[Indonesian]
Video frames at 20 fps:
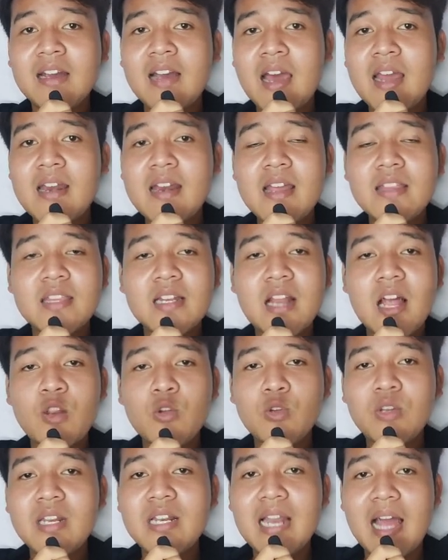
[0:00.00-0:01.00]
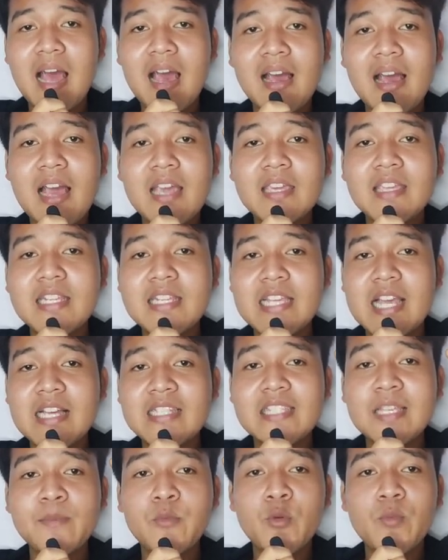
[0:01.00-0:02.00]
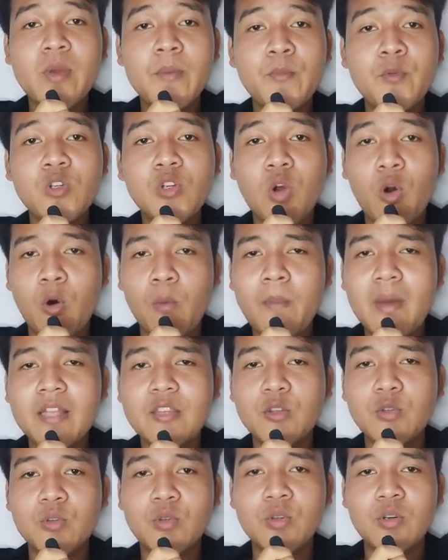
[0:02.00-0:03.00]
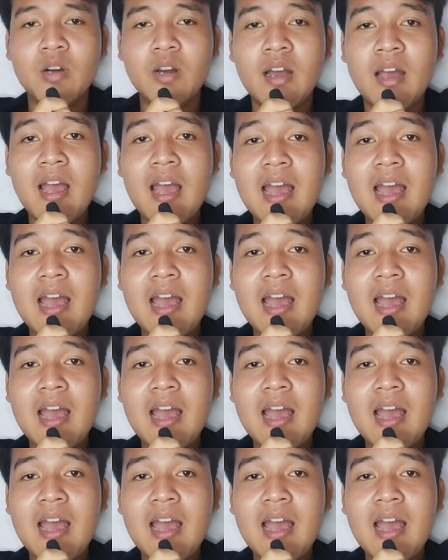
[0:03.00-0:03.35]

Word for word: Karena terlalu lelah, akhirnya si bumi pun koma tuh.